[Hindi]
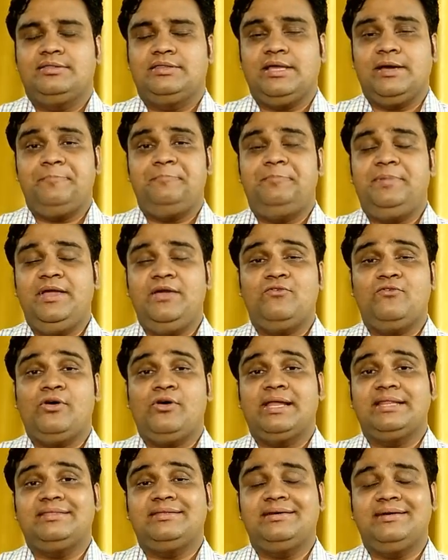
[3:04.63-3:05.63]
तब भी
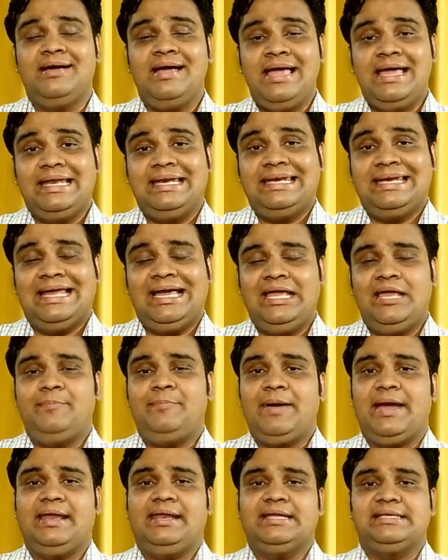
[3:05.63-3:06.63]
वो रत्न नहीं
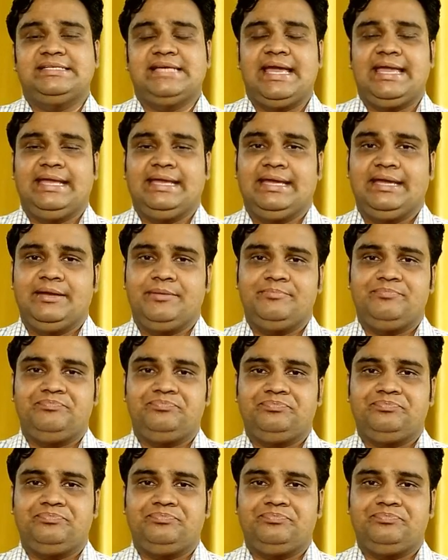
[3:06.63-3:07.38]
पहने जाएंगे